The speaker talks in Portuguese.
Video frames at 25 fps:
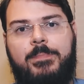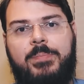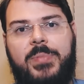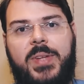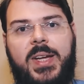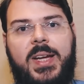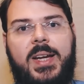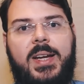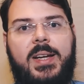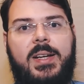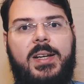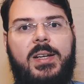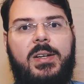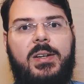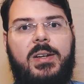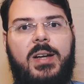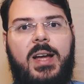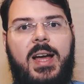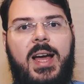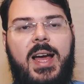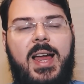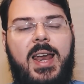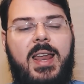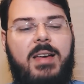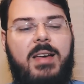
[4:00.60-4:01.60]
É,
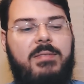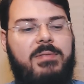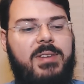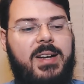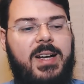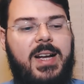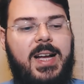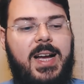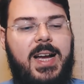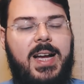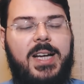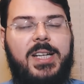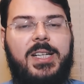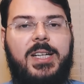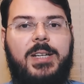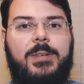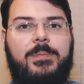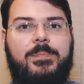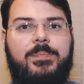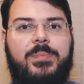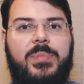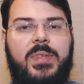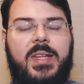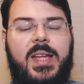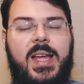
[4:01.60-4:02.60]
a alavancagem
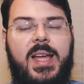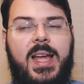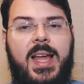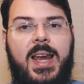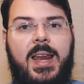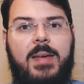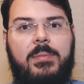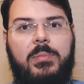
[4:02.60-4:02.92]
ela